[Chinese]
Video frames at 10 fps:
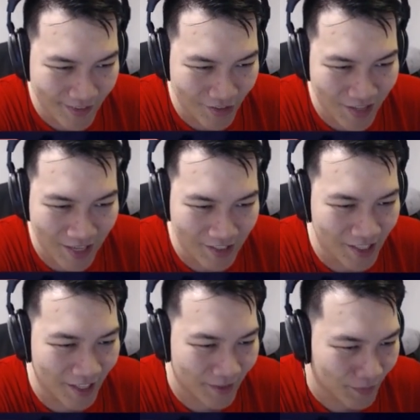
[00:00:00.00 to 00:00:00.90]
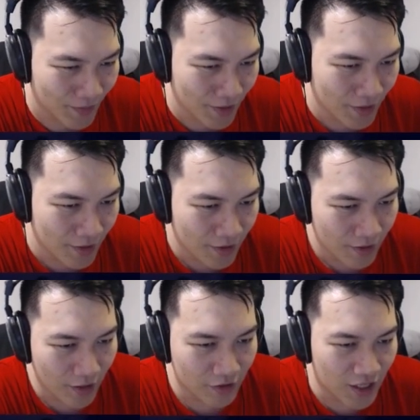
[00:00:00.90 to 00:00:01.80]
就大概是这样。
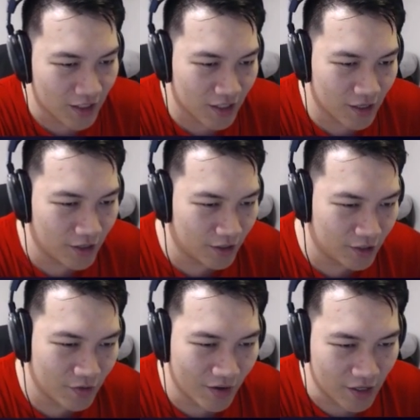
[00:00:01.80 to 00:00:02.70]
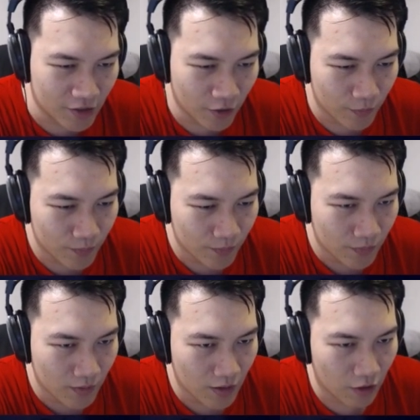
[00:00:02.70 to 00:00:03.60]
然后接下来这个释放野兽，
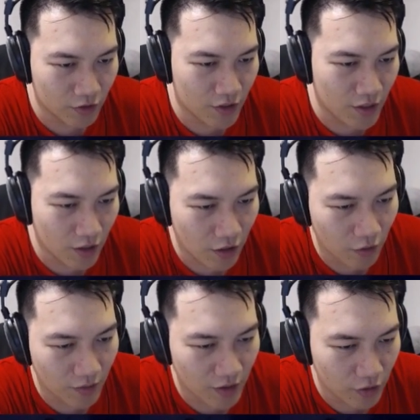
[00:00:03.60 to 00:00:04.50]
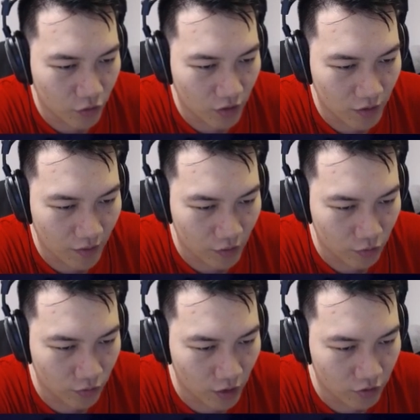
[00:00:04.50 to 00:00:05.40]
然后是一个6费的双生法术，
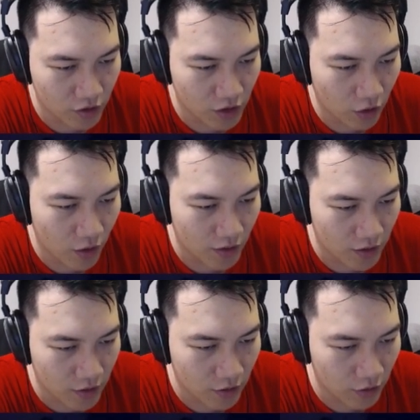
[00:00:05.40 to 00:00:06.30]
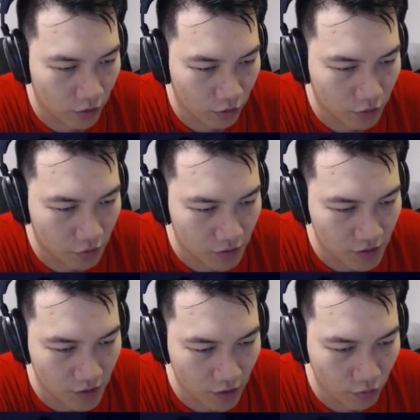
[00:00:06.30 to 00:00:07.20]
然后是召唤一个有冲刺
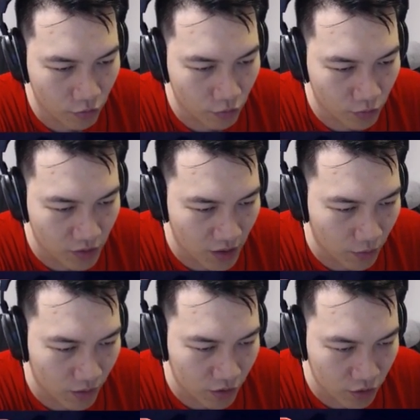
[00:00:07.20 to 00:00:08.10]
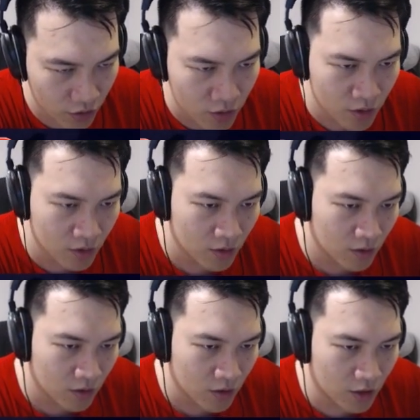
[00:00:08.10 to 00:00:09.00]
的55蝎尾狮。
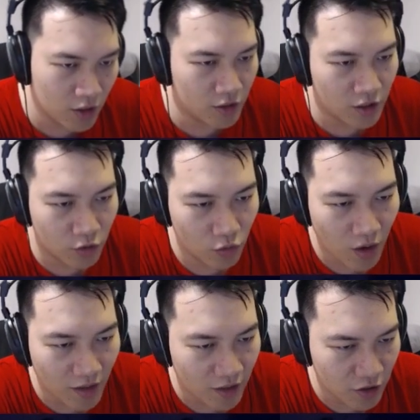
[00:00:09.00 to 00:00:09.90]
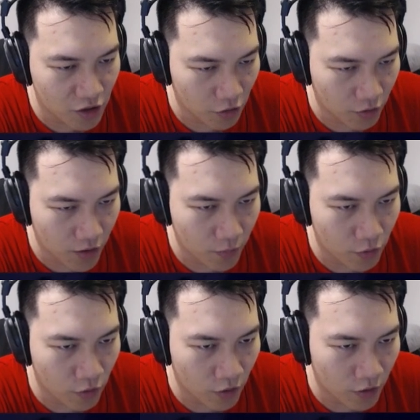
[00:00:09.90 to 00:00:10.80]
这个图还挺丑的，不
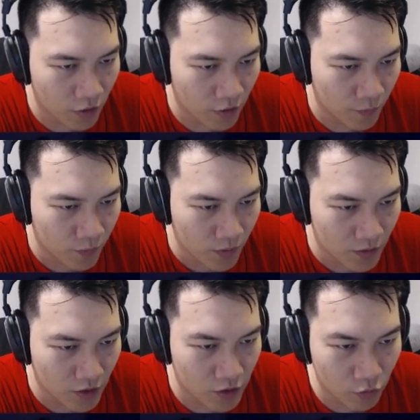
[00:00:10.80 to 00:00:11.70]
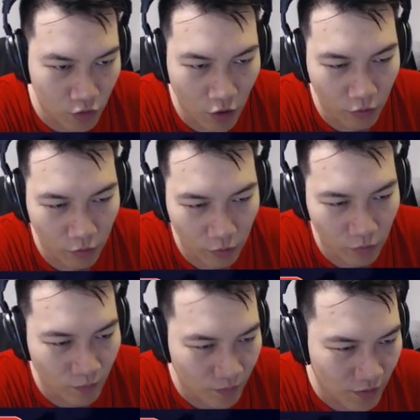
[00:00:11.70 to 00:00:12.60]
过。这是五口
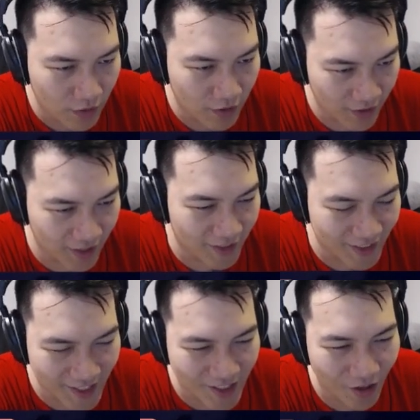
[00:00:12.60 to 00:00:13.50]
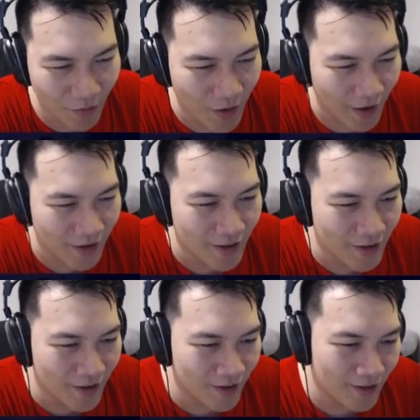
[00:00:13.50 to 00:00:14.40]
介绍的牌，
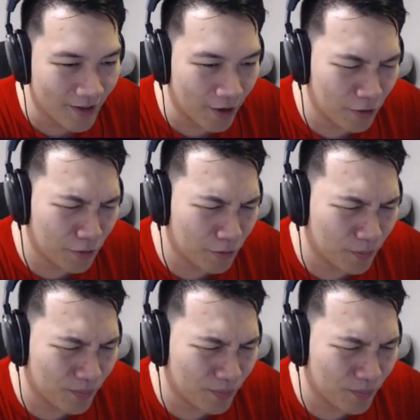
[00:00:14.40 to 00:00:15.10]
然后